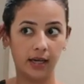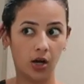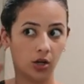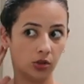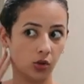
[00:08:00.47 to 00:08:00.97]

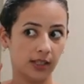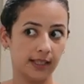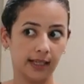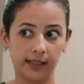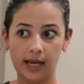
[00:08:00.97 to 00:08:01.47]
aqui, ó, toda a
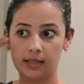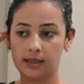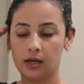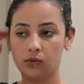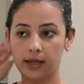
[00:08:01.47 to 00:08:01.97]

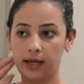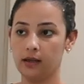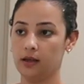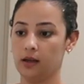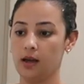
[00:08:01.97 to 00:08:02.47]
hidratação,
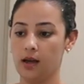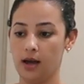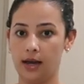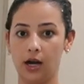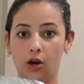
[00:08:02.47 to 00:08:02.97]
né?
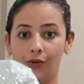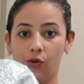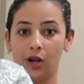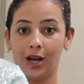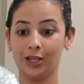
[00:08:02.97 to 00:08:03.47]
É, agora eu
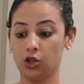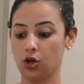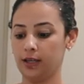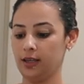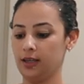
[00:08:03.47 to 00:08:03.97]
vou colocar uma
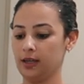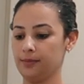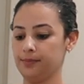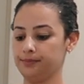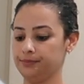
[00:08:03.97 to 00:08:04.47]

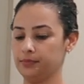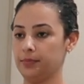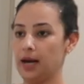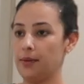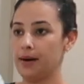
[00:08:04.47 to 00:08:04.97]
touquinha pra